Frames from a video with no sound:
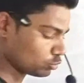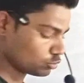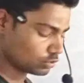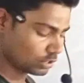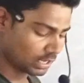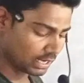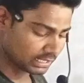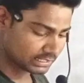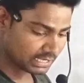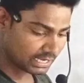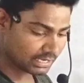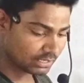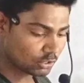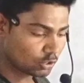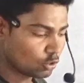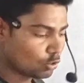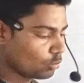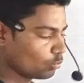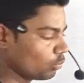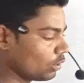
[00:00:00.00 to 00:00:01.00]
पर क्वेश्चन आ जाए
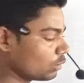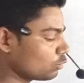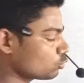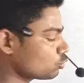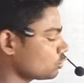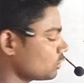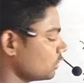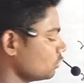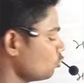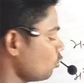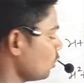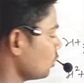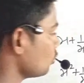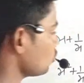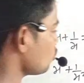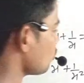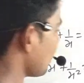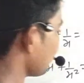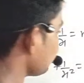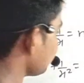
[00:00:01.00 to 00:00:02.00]
वह क्वेश्चन जो है
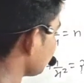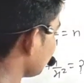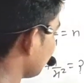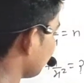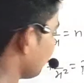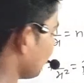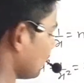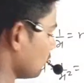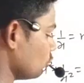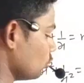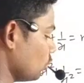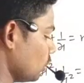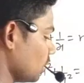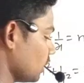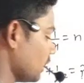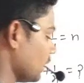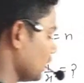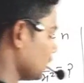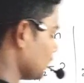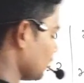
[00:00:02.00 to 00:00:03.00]
दोस्तों आपसे यहाँ पर जो
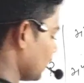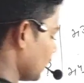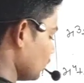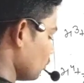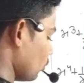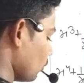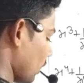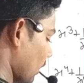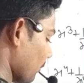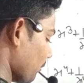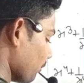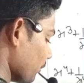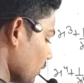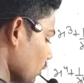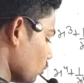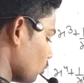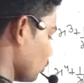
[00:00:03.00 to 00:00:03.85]
है गलत नहीं होगा